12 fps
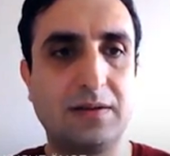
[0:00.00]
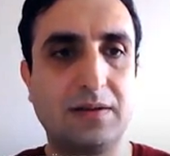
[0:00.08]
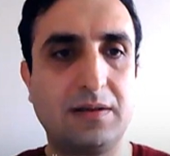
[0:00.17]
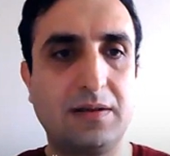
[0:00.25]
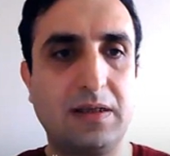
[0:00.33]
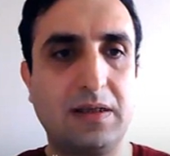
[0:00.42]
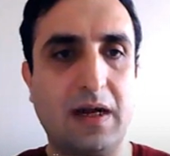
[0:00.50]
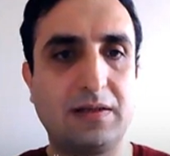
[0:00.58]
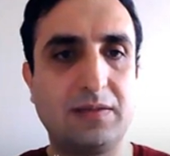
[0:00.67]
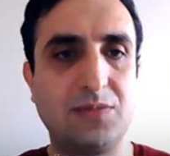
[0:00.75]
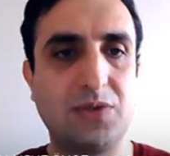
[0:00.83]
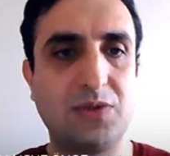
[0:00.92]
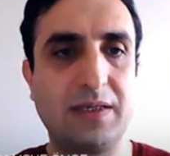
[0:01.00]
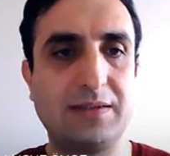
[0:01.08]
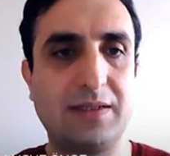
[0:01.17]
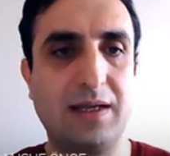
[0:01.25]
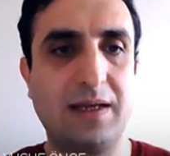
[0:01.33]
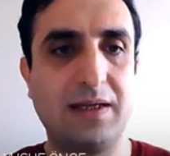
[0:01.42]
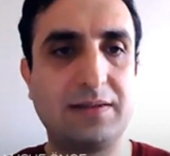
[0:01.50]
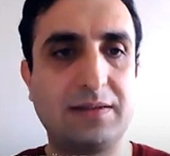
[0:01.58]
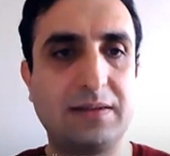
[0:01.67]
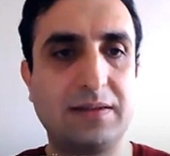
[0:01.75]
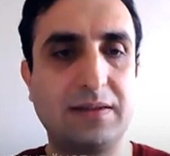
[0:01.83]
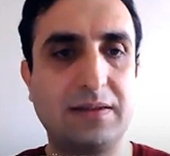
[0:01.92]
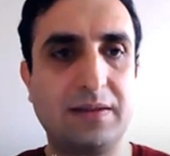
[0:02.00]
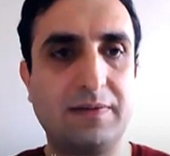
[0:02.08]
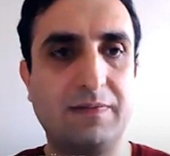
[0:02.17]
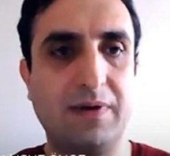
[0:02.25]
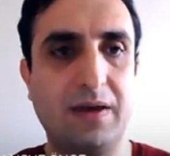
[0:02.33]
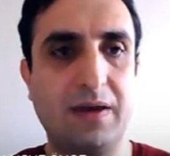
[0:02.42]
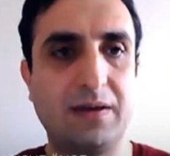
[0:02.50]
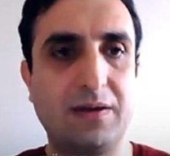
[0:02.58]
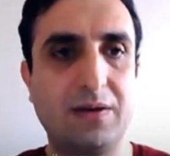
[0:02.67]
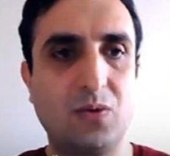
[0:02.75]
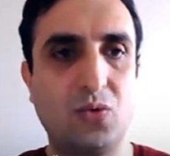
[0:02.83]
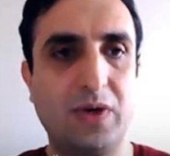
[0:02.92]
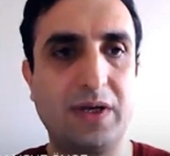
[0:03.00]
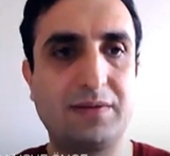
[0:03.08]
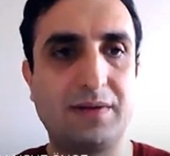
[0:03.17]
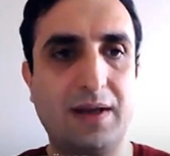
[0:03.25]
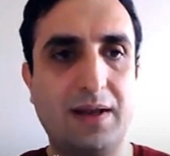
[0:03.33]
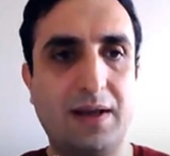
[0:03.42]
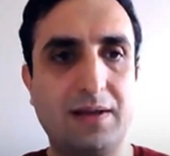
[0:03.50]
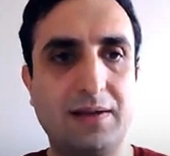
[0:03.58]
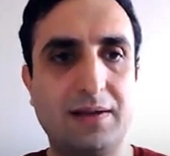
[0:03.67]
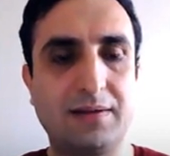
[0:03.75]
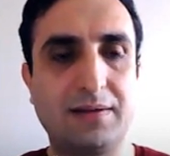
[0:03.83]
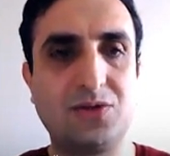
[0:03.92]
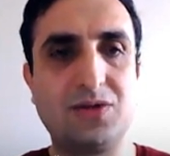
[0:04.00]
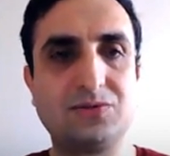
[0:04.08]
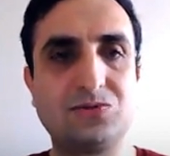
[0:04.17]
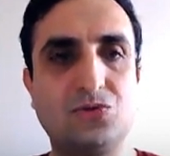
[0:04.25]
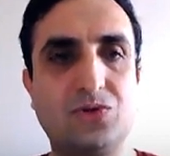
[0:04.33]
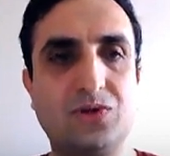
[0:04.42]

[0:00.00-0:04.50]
yardımcı bezler ve üretra ile dışarı atılıyor.